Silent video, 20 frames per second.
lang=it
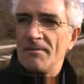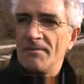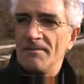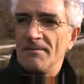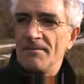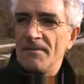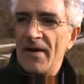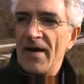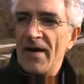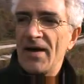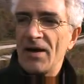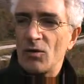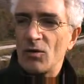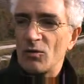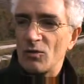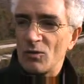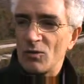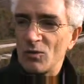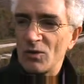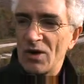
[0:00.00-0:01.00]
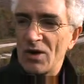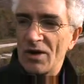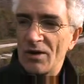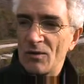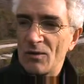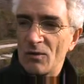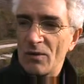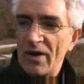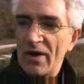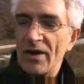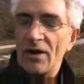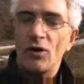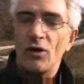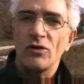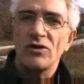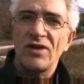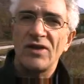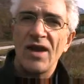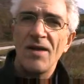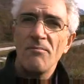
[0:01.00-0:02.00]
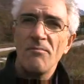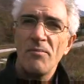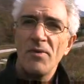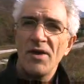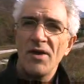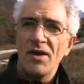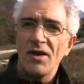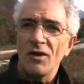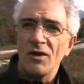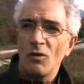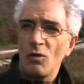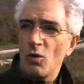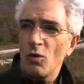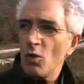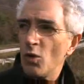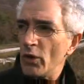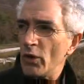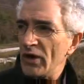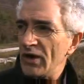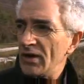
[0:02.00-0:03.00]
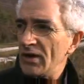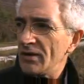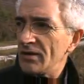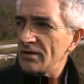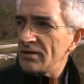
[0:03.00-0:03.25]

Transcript: Mm. era una, erano tempi in cui